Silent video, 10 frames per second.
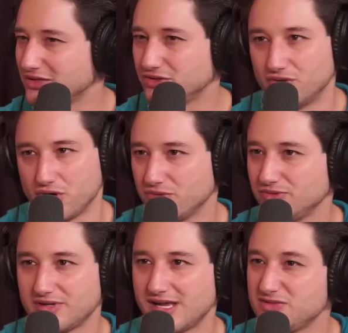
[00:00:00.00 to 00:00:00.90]

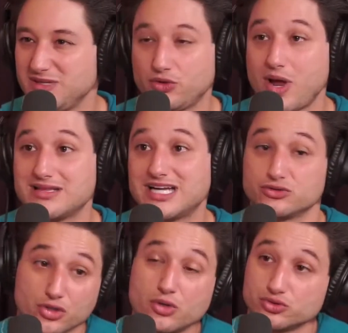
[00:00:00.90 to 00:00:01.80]
adoro é,
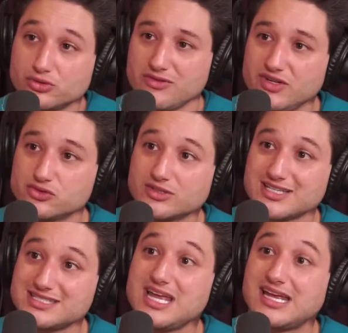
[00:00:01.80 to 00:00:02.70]
espiritualidade, só que eu sou defensor da
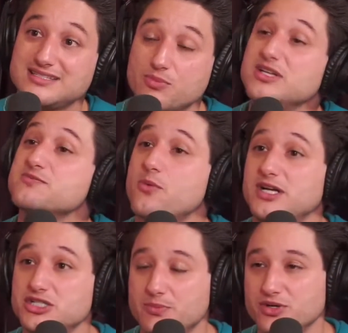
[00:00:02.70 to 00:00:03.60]
ciência,
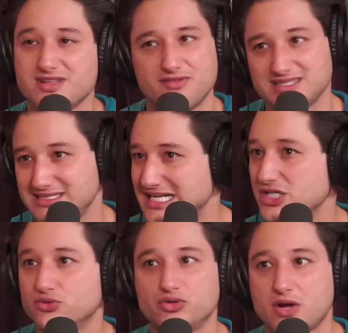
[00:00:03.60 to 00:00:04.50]
principalmente depois da vacina,
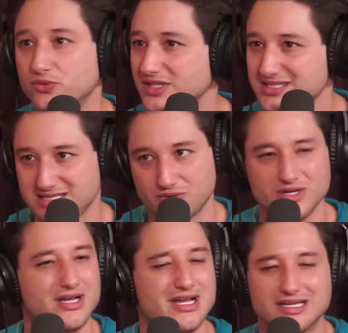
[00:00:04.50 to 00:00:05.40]
de tudo que aconteceu.
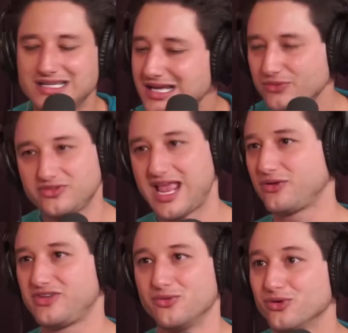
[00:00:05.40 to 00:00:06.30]
Não quero
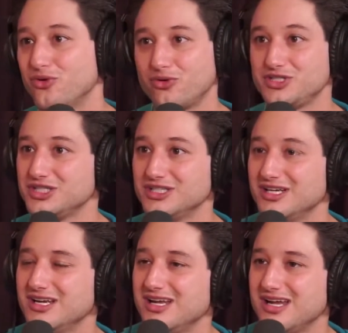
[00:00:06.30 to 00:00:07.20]
ser o louco de
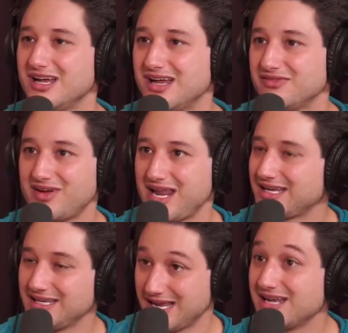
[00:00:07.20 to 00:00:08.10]
é, falar
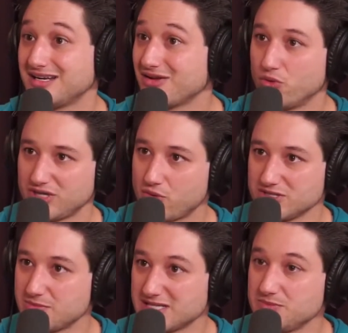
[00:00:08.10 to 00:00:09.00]
que né, outra
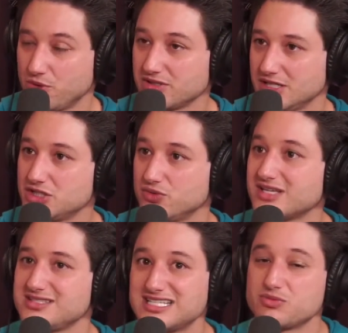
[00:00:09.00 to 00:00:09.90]
coisa é mais importante do que
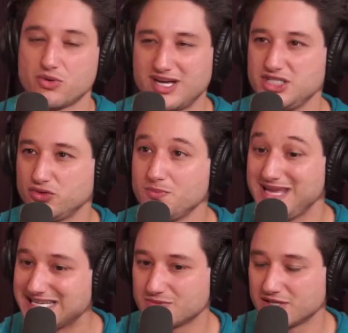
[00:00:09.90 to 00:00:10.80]
a ciência, porque eu acredito
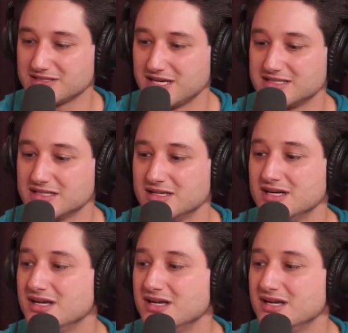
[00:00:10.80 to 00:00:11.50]
mesmo na ciência.